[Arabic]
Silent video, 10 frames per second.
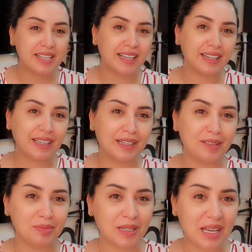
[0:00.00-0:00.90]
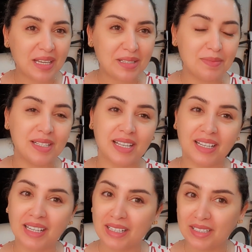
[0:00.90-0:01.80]
مساء الخير البنات
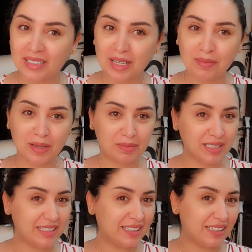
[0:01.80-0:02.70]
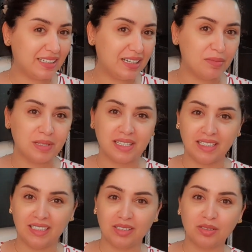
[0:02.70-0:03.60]
مساء الخير الشباب كي دايرين لاباس
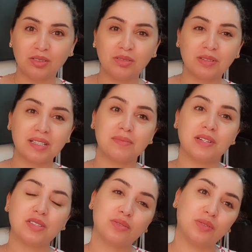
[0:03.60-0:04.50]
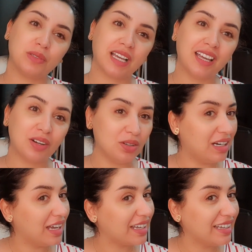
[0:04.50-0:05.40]
عليكم كنتمنى تكونوا بخير
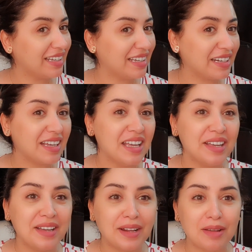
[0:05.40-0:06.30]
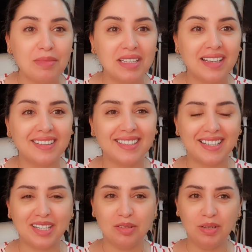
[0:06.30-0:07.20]
وعلى خير رمضان
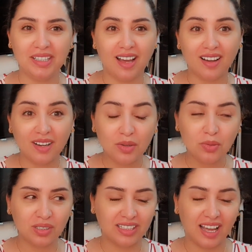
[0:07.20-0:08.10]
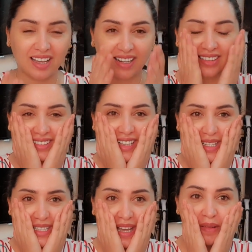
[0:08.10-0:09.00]
كريم حنا اول نهار عندنا
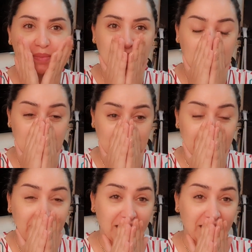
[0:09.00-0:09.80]
صيام دابا